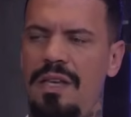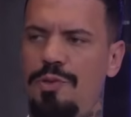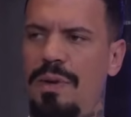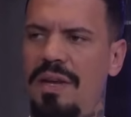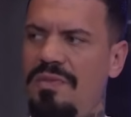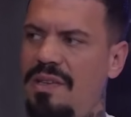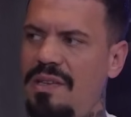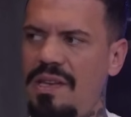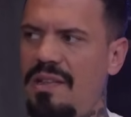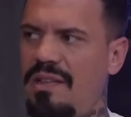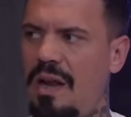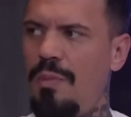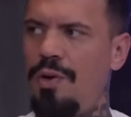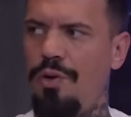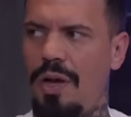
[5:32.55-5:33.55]
Ich meine, wir sind ja
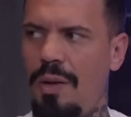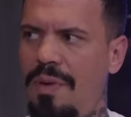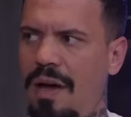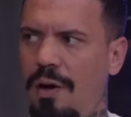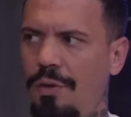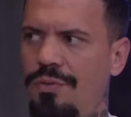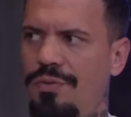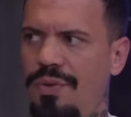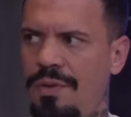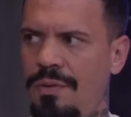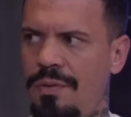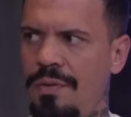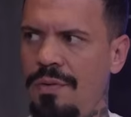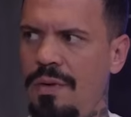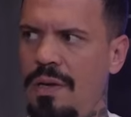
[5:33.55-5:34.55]
selber noch am
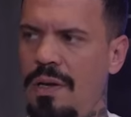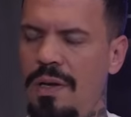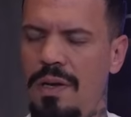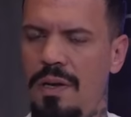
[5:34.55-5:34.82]
Herausfinden.